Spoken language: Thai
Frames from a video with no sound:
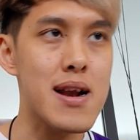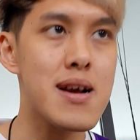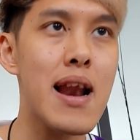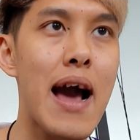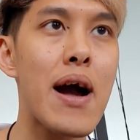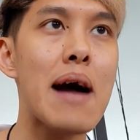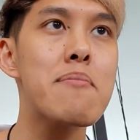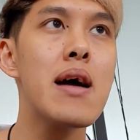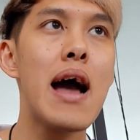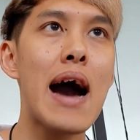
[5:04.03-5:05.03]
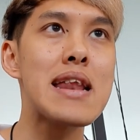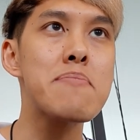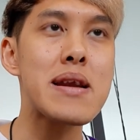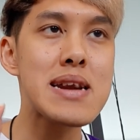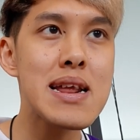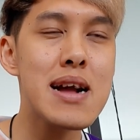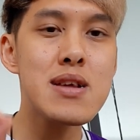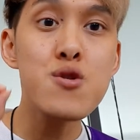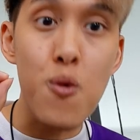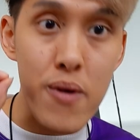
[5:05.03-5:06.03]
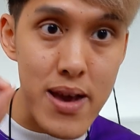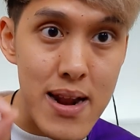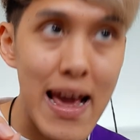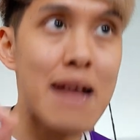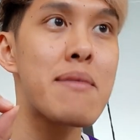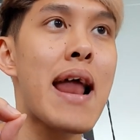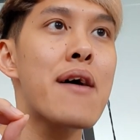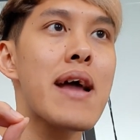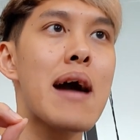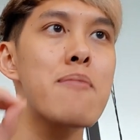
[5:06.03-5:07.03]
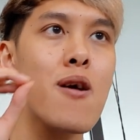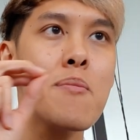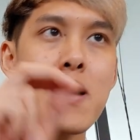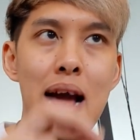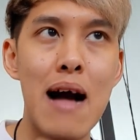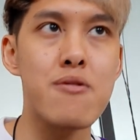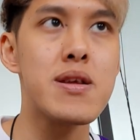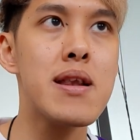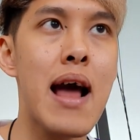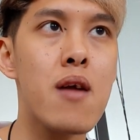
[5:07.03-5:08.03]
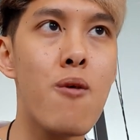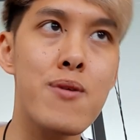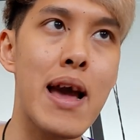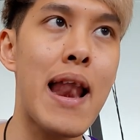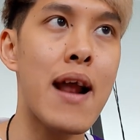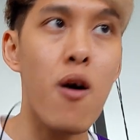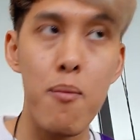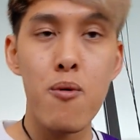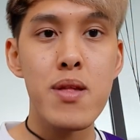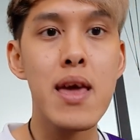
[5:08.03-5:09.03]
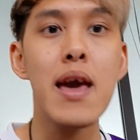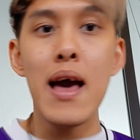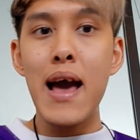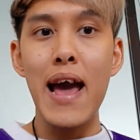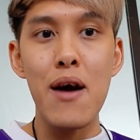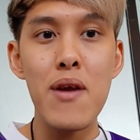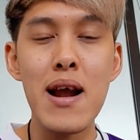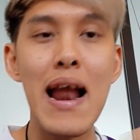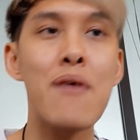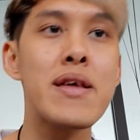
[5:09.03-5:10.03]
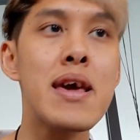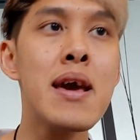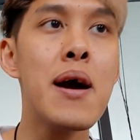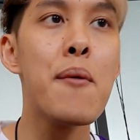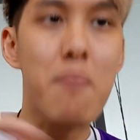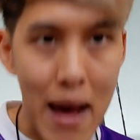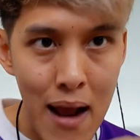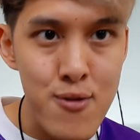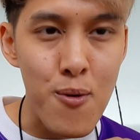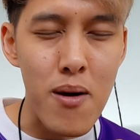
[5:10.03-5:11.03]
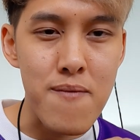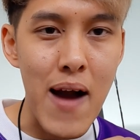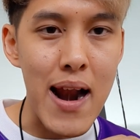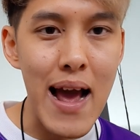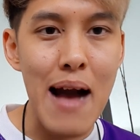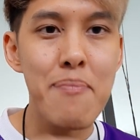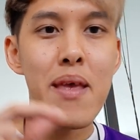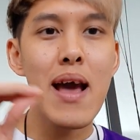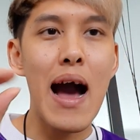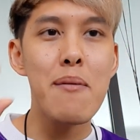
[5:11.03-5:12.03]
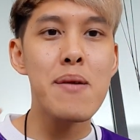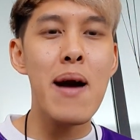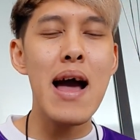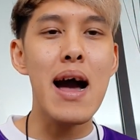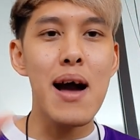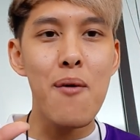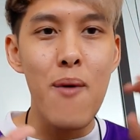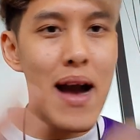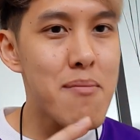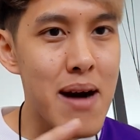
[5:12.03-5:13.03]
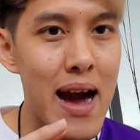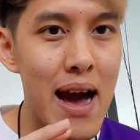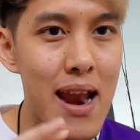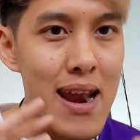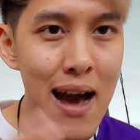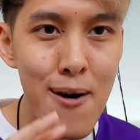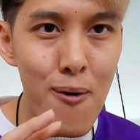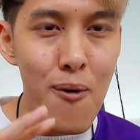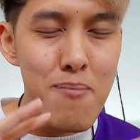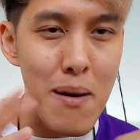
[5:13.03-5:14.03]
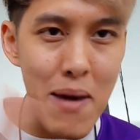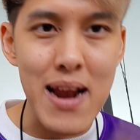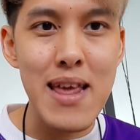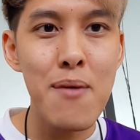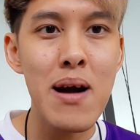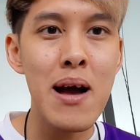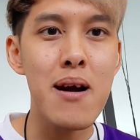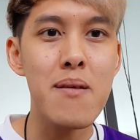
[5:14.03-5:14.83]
ดขึ้นแล้วครับอันนี้เป็นเรื่องที่ถูกยืนยันมาแล้วนะครับแล้วก็เป็นข่าวอยู่ที่หน้า Goal Thailand ขอบคุณที่ให้เอาเรื่องราวนี้มาเล่าสู่กันฟังนะครับเอาเป็นว่าแวะมาเล่าประมาณนี้ว่า